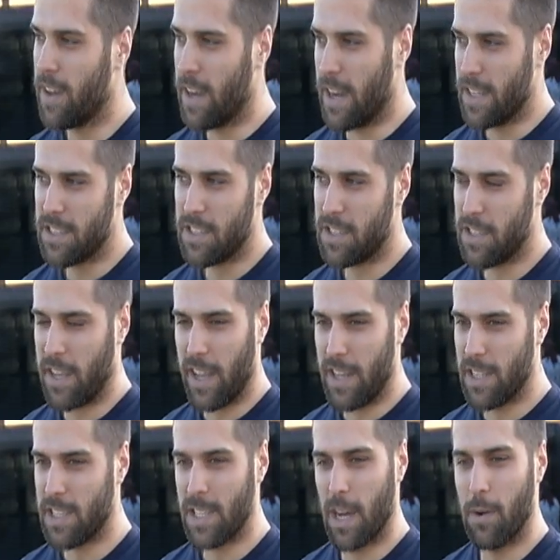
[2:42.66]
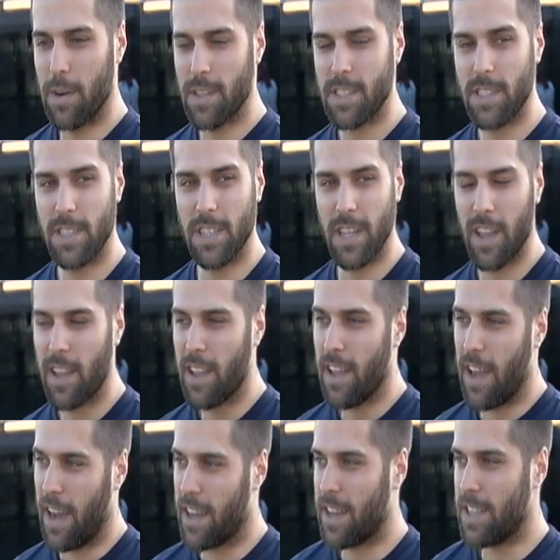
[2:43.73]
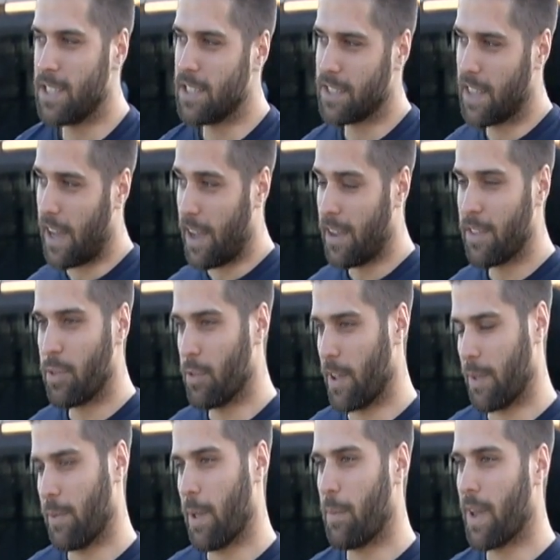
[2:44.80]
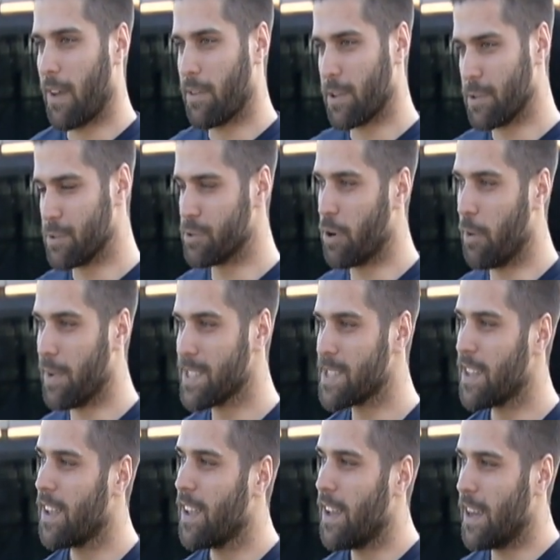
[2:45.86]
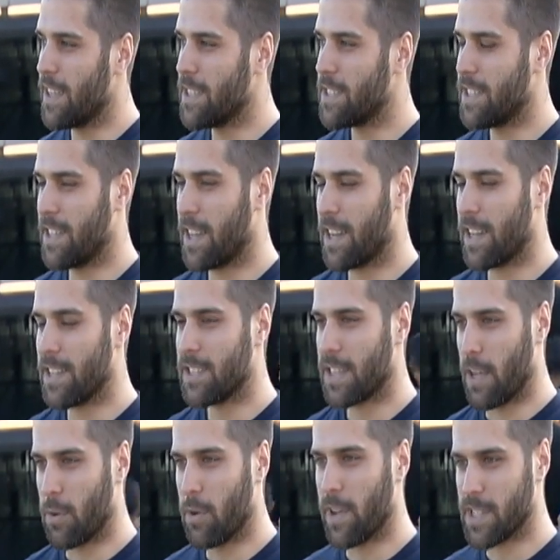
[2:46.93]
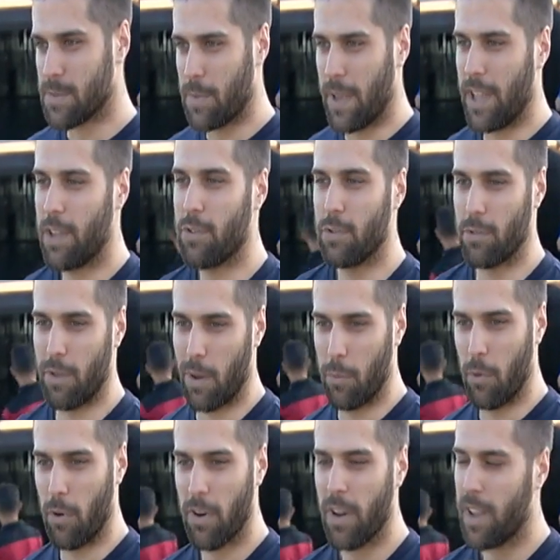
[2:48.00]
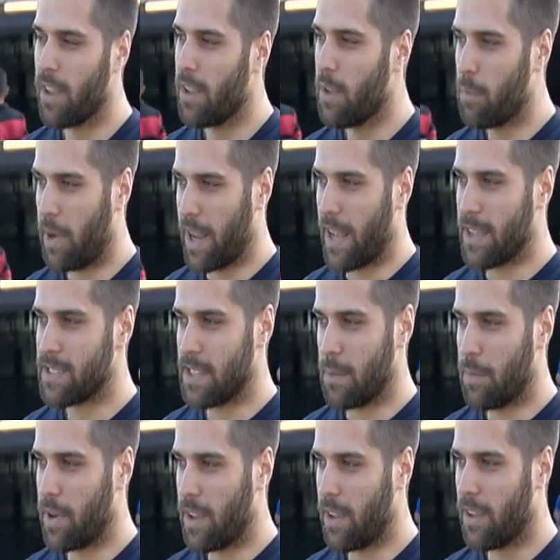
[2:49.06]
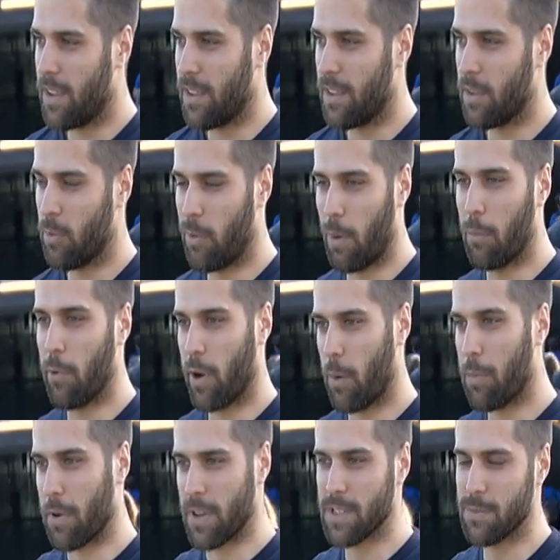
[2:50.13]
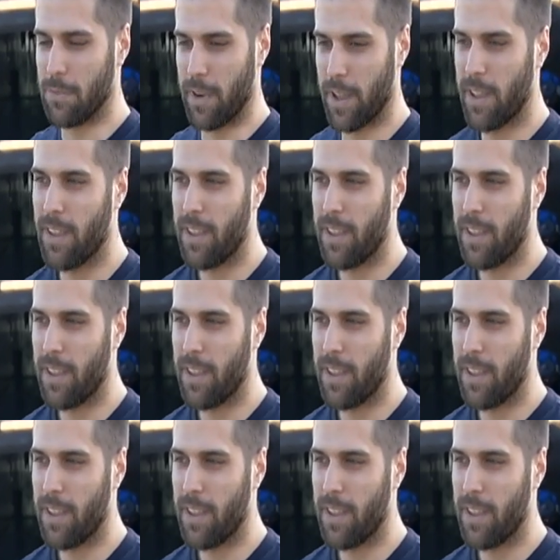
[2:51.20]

antes de religião, antes de acreditar na, na, palavra dos homens, a gente tem que acreditar no respeito, no amor, pregar sempre o amor ao próximo.